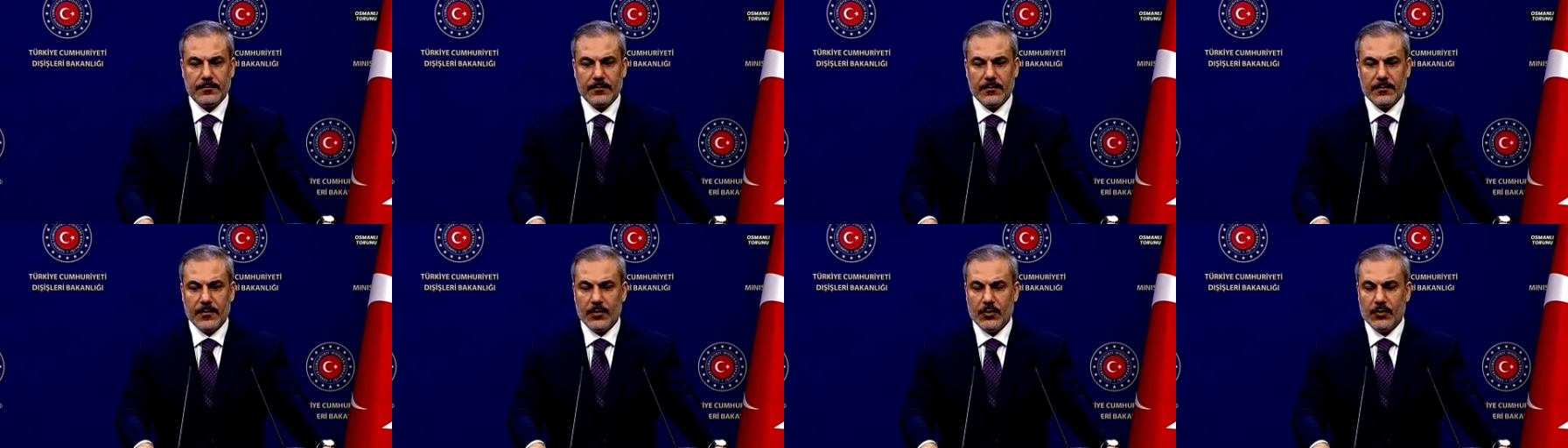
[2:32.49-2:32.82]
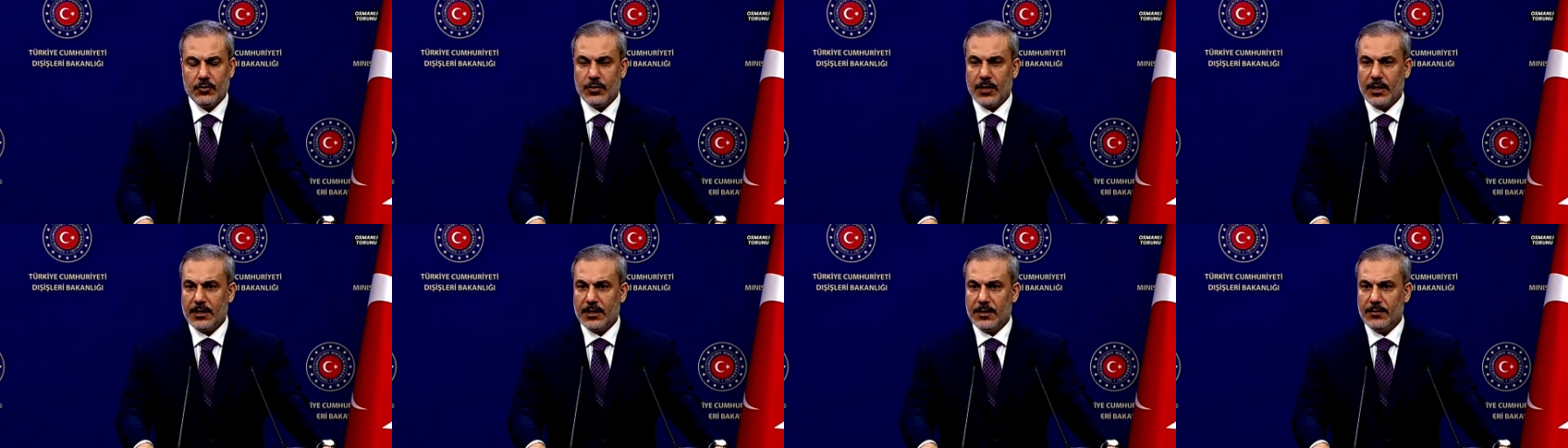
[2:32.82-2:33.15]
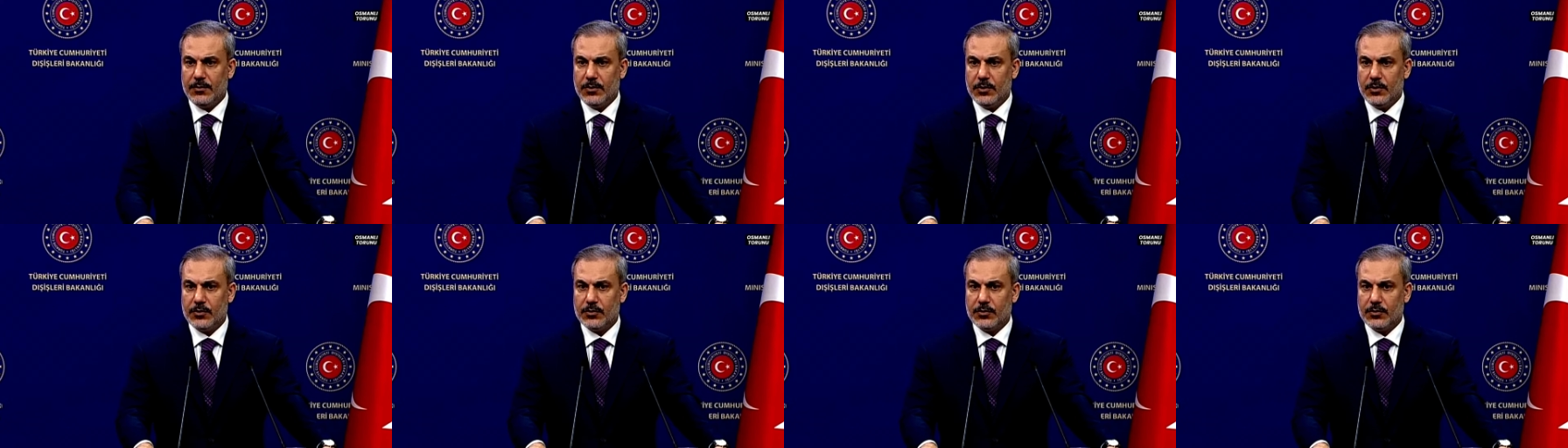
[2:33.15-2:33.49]
şu anda
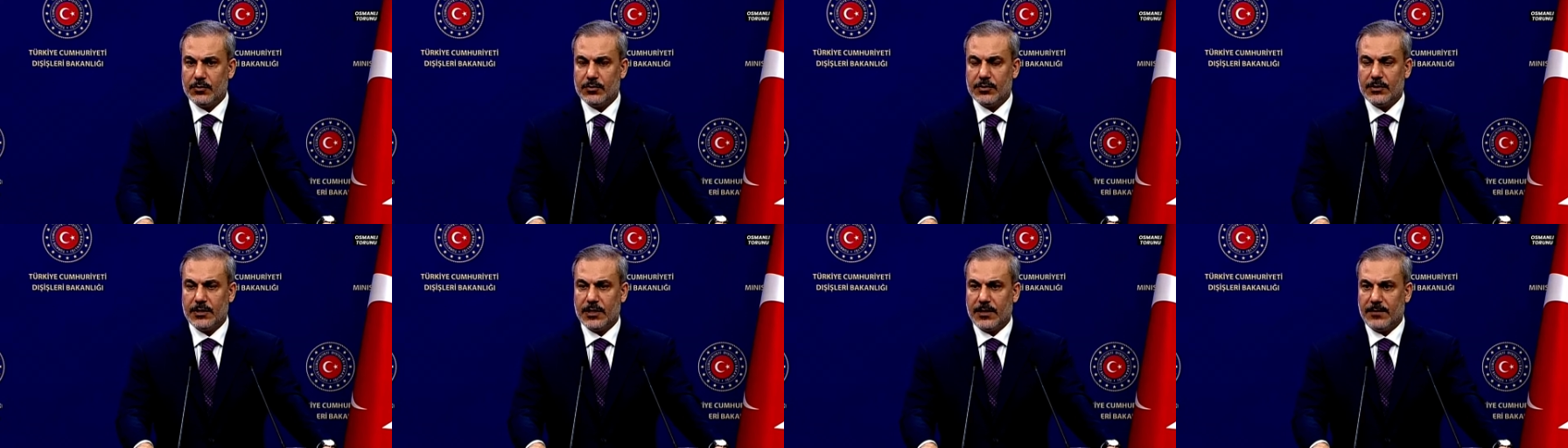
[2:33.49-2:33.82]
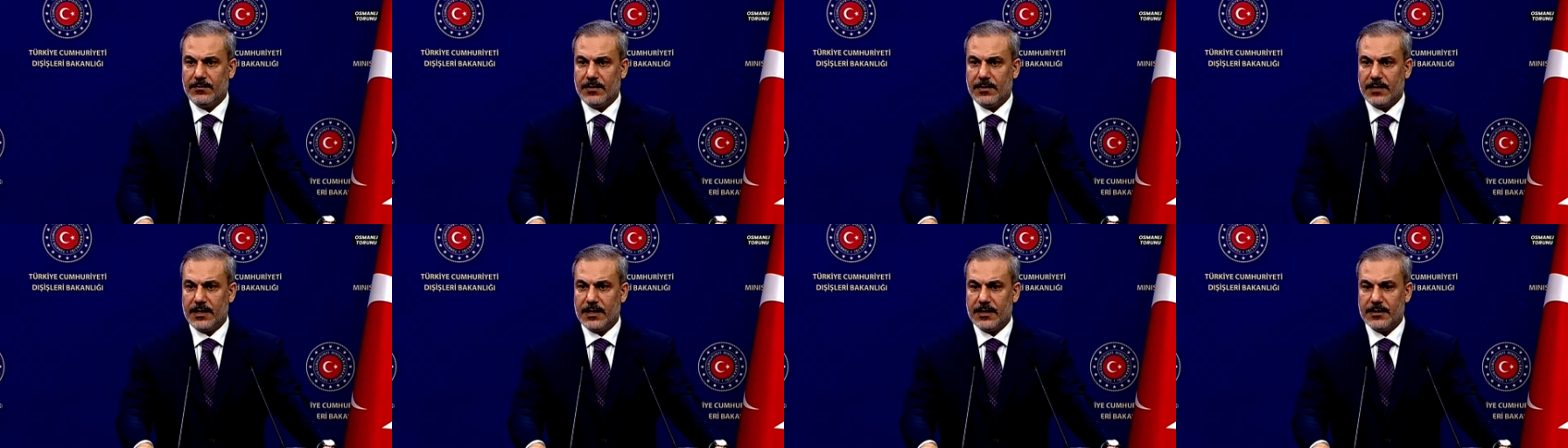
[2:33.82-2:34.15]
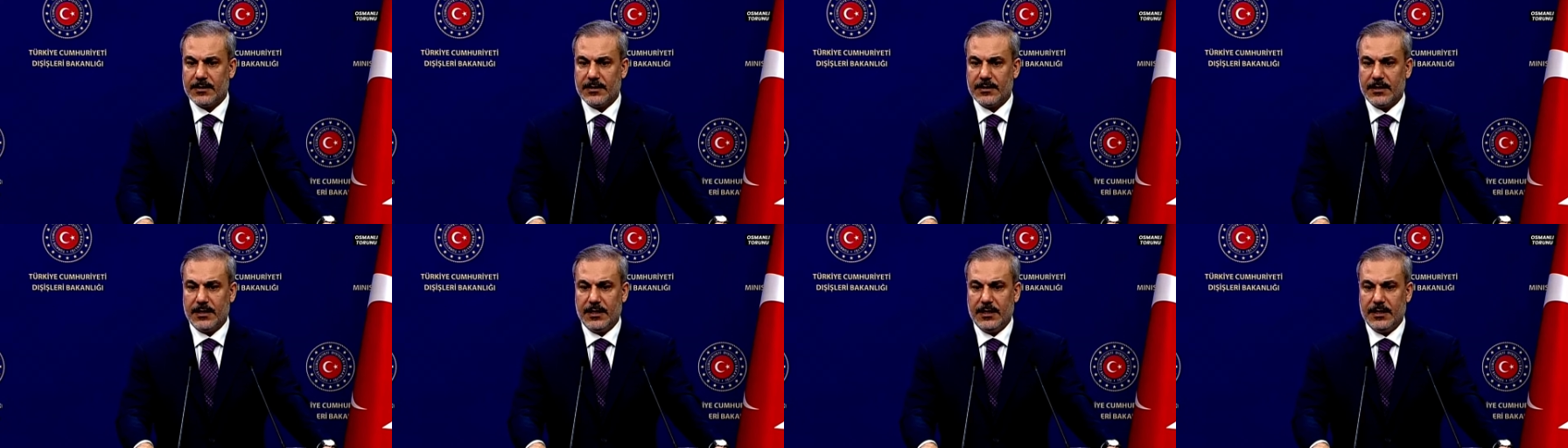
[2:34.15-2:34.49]
biliyorsunuz taraflar
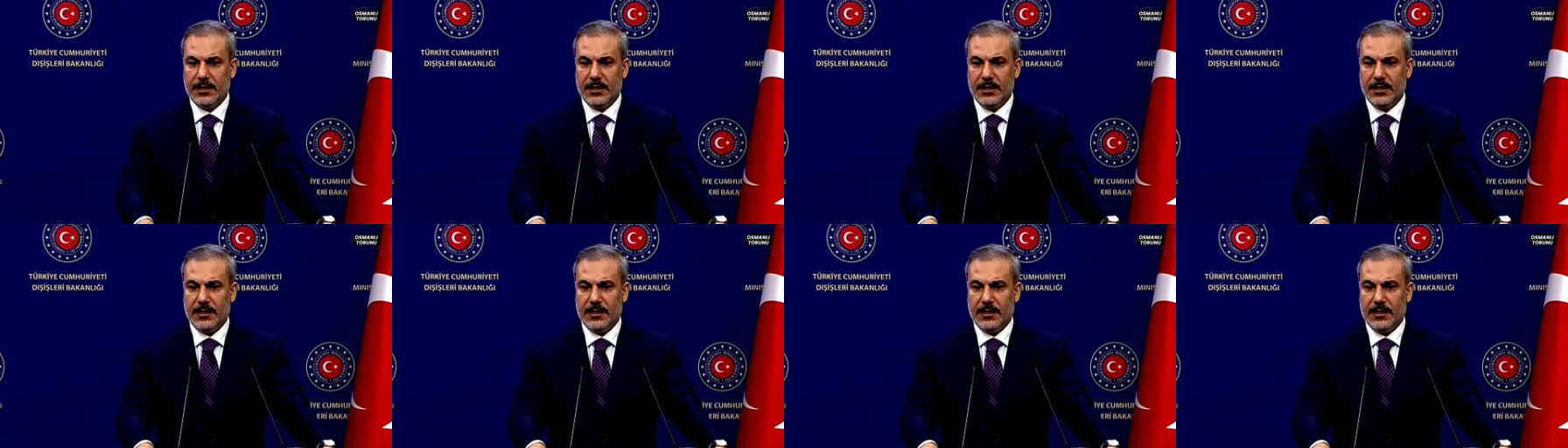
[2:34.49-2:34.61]
arasında